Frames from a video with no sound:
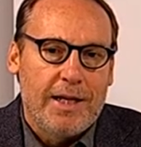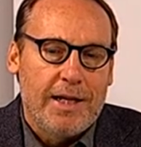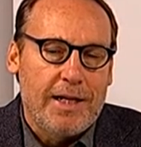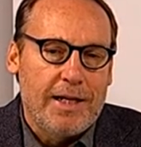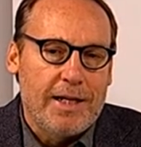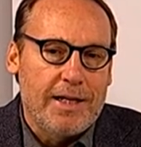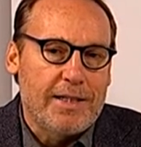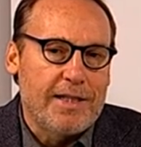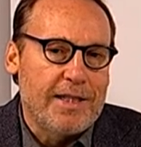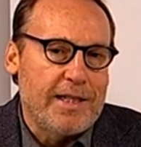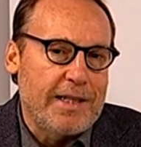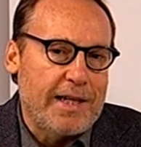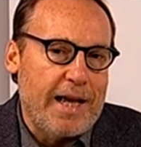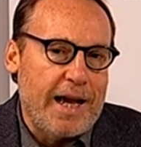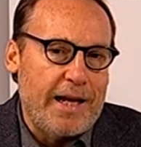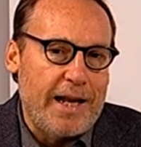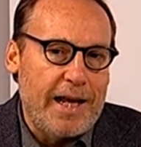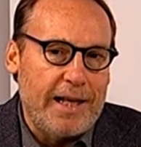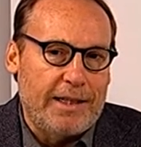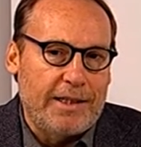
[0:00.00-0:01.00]
eh,
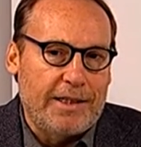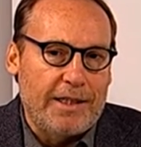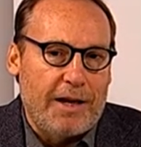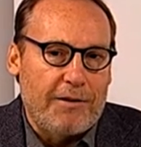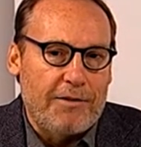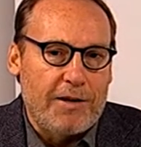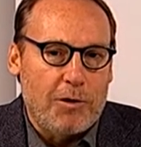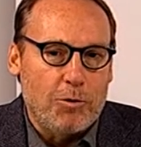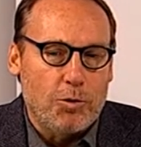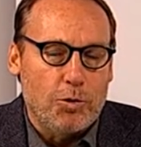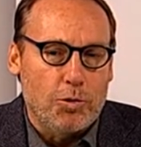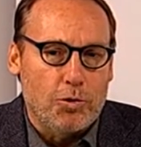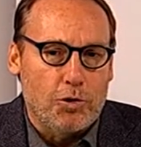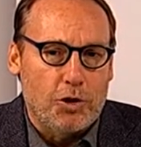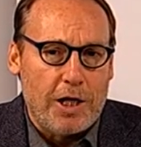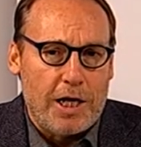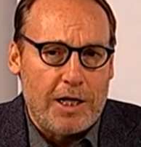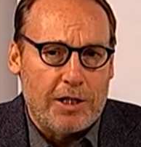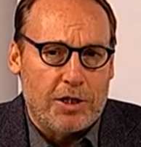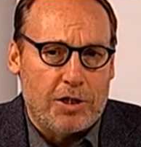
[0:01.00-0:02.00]
Zingaretti avrà un
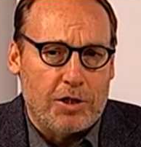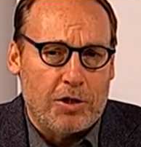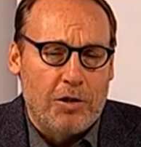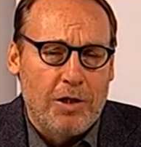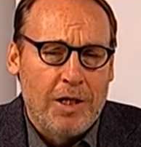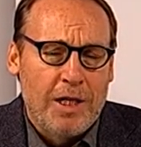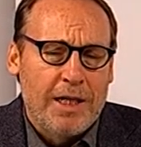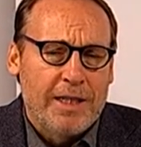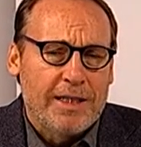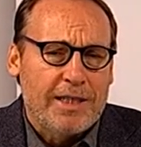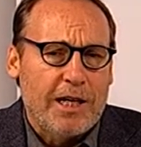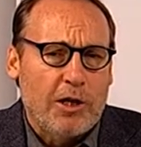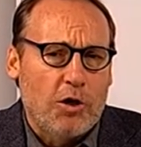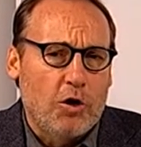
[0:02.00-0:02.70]
successo.